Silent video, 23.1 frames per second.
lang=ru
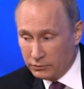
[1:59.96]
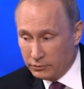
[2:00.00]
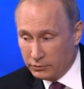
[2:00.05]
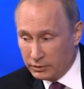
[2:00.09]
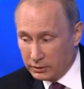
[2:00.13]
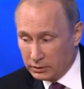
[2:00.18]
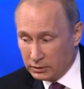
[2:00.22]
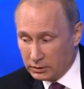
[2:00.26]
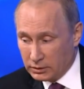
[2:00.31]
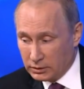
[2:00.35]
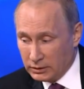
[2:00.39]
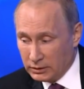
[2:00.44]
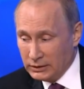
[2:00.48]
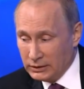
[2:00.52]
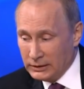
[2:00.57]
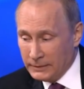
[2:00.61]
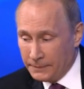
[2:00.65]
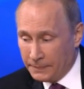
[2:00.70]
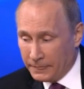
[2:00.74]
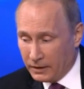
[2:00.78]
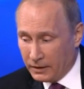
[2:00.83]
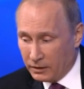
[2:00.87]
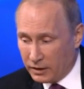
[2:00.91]
валютного
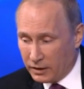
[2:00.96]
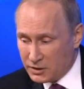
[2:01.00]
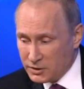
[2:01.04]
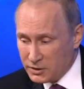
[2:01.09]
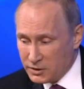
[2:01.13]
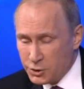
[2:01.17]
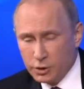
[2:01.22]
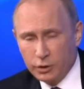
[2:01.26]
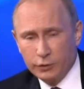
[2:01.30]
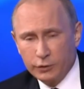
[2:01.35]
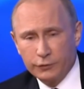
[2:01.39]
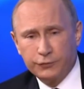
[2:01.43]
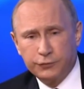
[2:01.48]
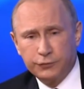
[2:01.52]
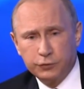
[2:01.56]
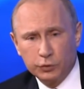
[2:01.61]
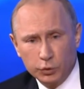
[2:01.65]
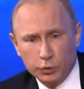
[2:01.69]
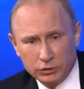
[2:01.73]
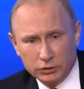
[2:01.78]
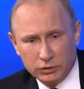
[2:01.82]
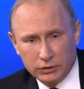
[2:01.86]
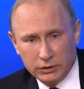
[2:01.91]
рынка, различные
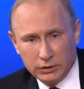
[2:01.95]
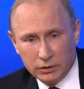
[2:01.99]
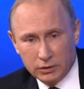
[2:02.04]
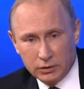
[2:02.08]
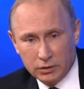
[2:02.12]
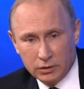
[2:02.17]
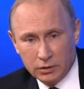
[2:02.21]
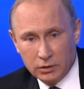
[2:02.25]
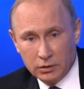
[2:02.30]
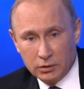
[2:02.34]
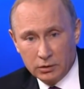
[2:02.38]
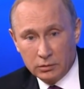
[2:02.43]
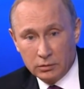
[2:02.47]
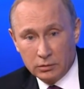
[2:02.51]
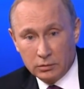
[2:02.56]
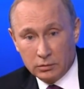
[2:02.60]
фонды,